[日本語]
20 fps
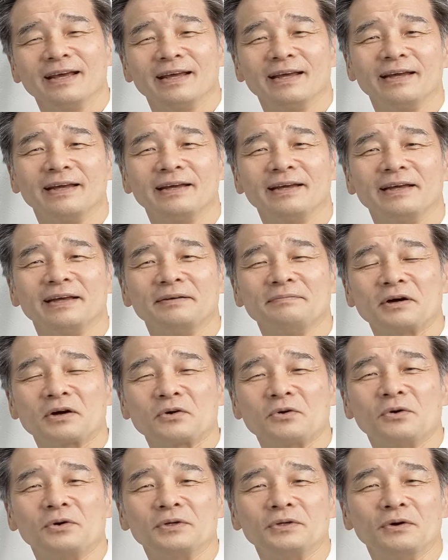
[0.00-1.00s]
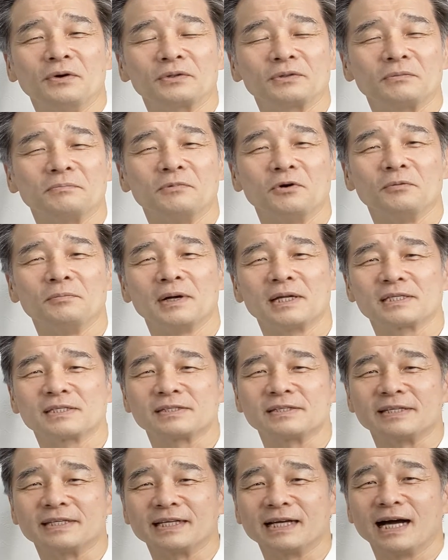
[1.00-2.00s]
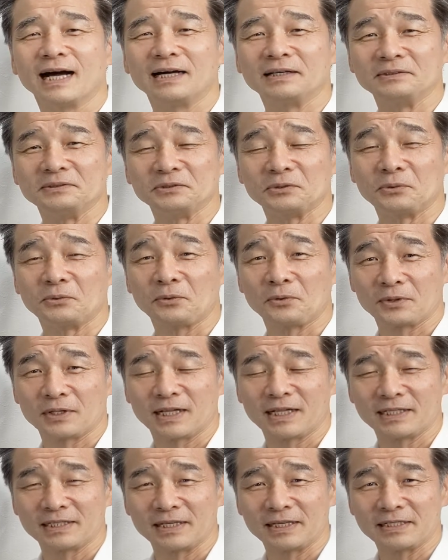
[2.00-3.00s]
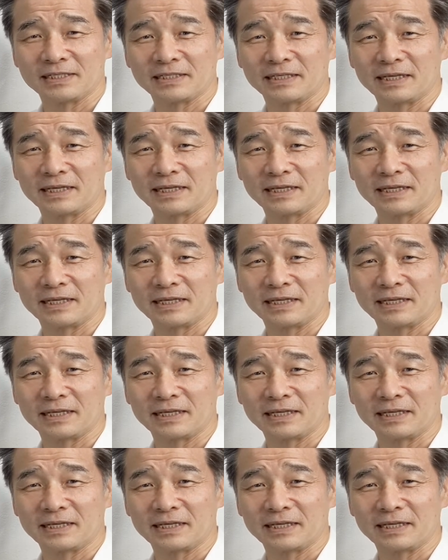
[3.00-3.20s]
えー、まあ、こういうお祭りがあるところなんです